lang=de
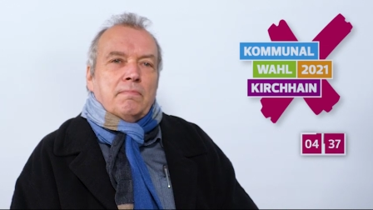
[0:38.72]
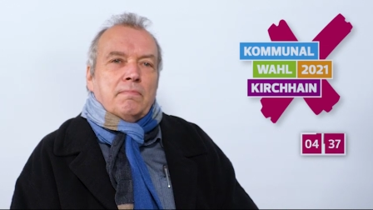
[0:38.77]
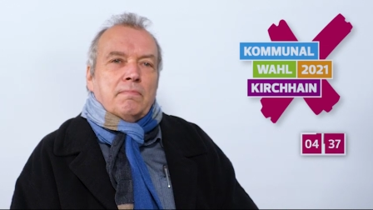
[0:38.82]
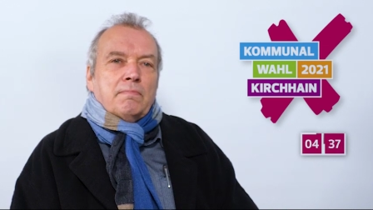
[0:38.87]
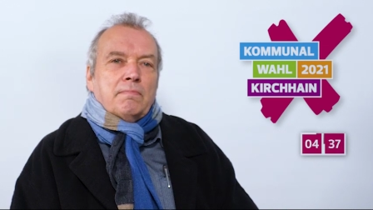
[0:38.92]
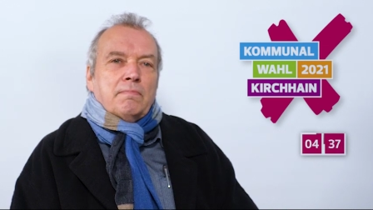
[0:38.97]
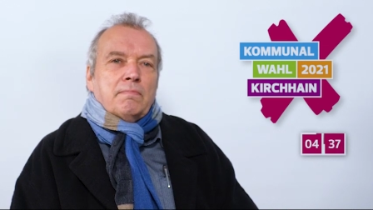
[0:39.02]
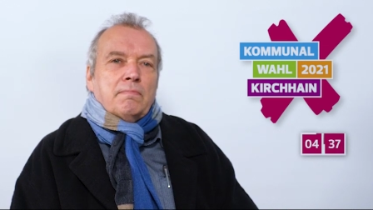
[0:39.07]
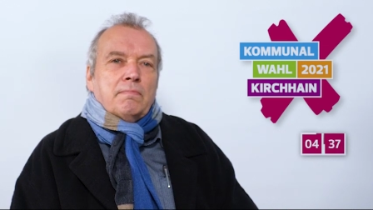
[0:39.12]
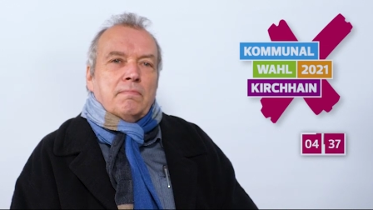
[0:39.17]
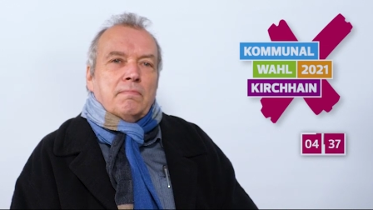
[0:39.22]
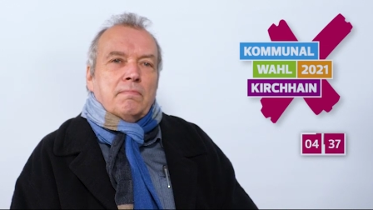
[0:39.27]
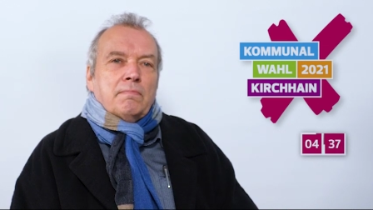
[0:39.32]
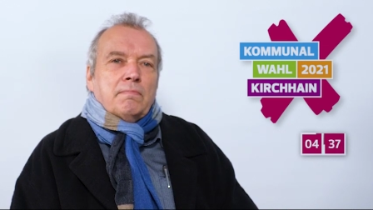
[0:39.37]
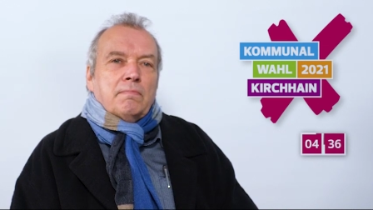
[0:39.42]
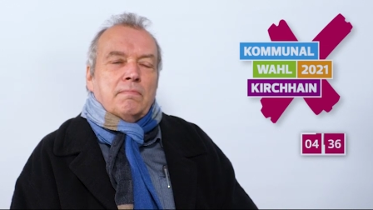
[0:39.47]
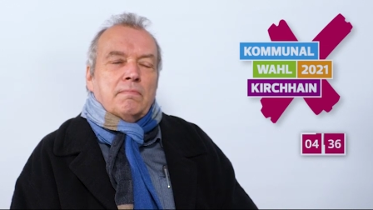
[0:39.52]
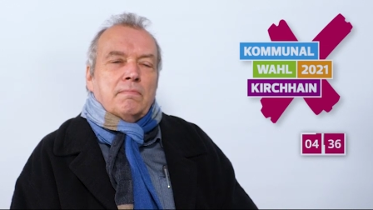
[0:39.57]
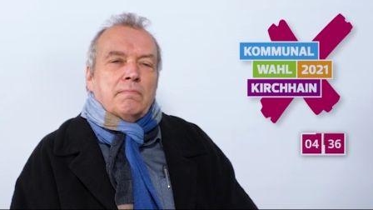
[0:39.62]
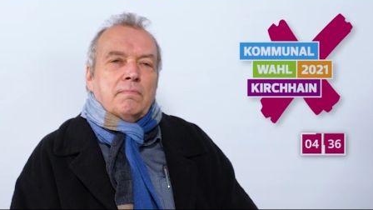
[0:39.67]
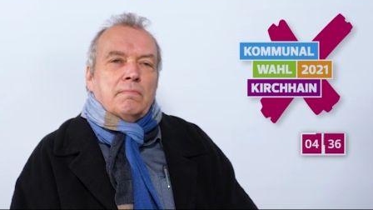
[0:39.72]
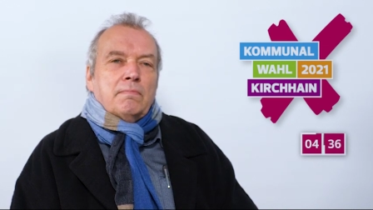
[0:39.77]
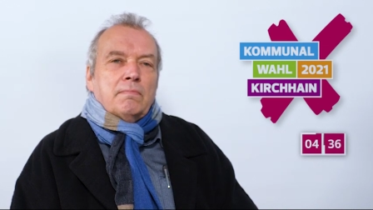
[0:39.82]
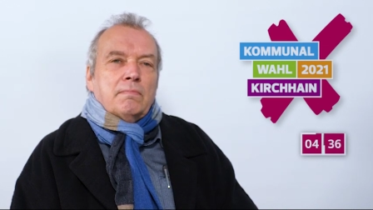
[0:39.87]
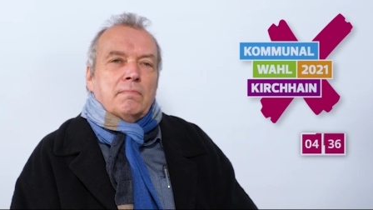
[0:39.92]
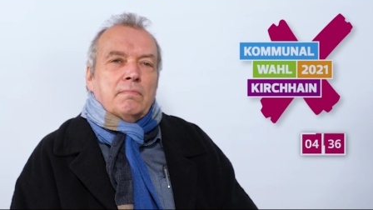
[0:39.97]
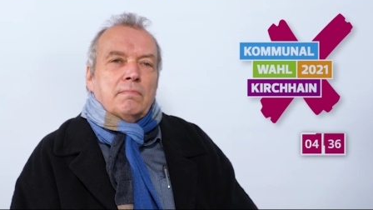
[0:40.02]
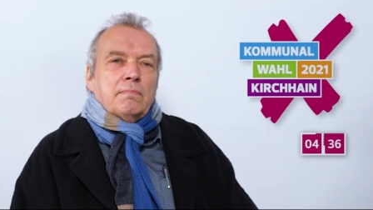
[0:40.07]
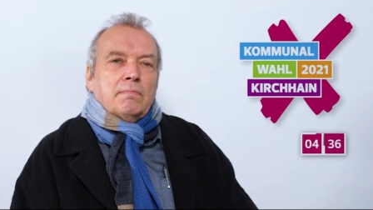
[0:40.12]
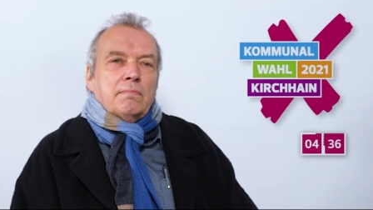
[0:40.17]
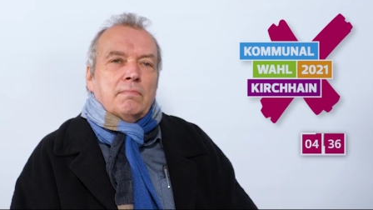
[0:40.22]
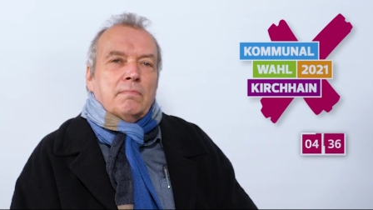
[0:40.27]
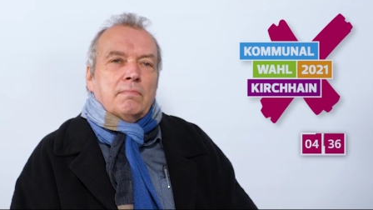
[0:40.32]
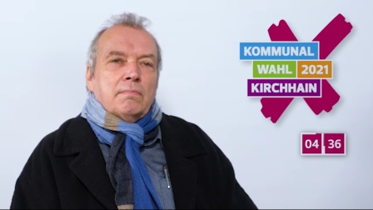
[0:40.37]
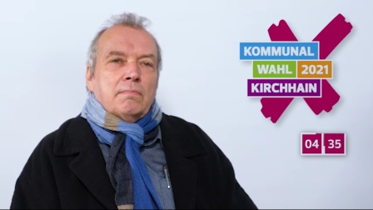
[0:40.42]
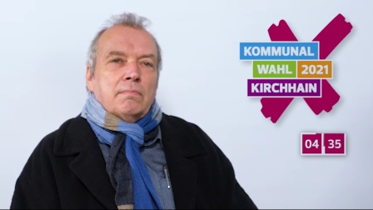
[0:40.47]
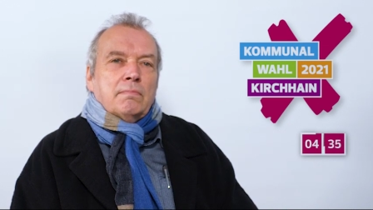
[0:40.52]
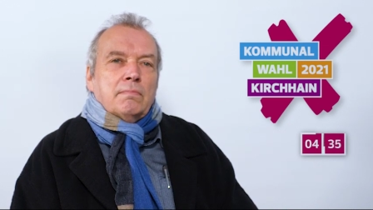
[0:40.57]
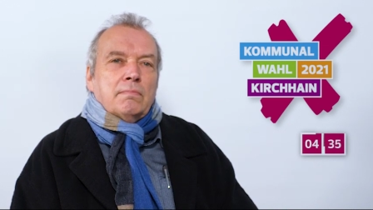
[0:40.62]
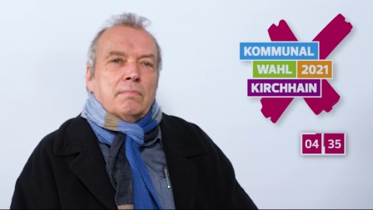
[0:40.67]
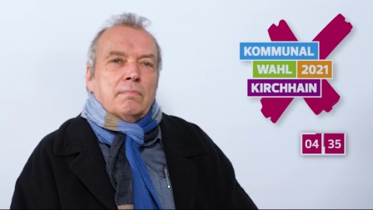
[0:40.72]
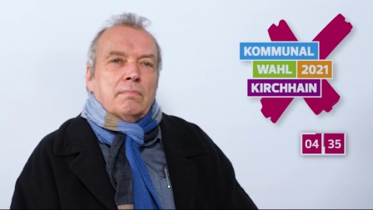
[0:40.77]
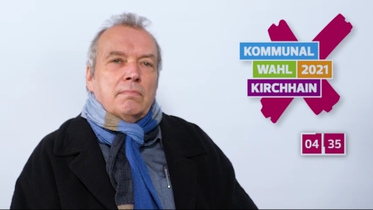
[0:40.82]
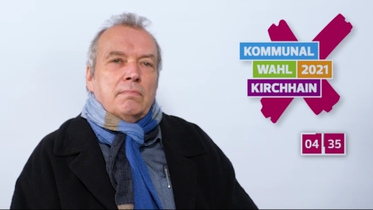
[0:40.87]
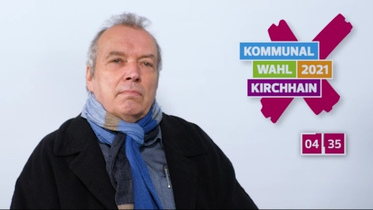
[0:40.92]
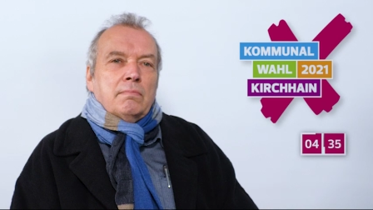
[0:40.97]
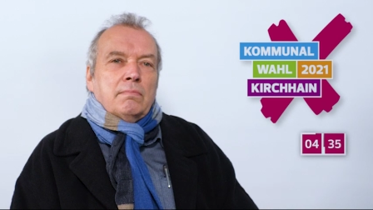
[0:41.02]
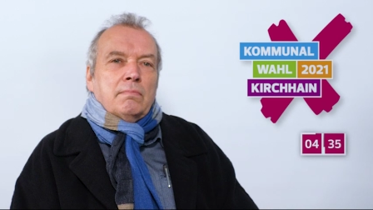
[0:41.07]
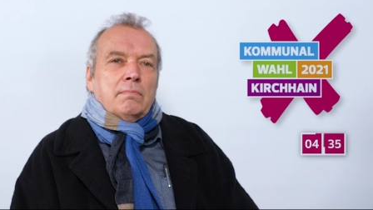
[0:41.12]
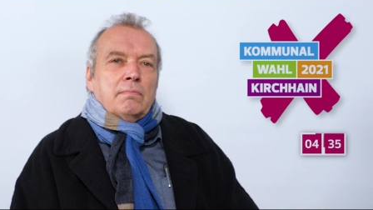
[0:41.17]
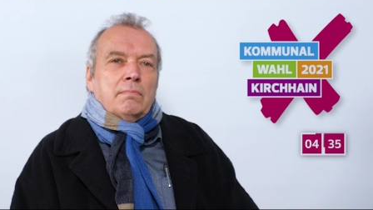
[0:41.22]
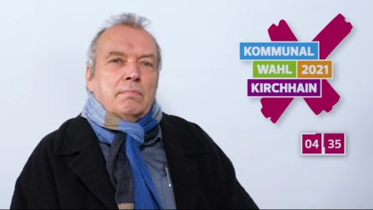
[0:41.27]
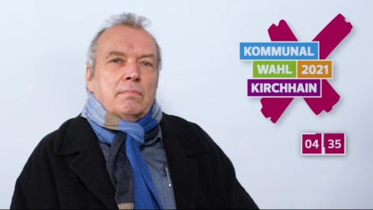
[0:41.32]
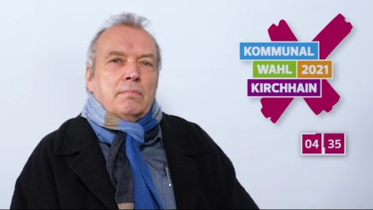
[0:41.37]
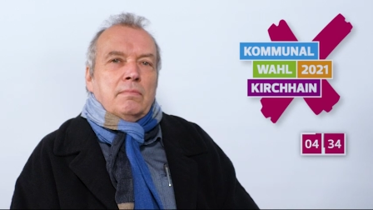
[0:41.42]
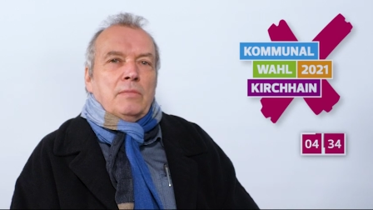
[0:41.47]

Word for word: Warum trittst du gerade für die Liste der Grünen an?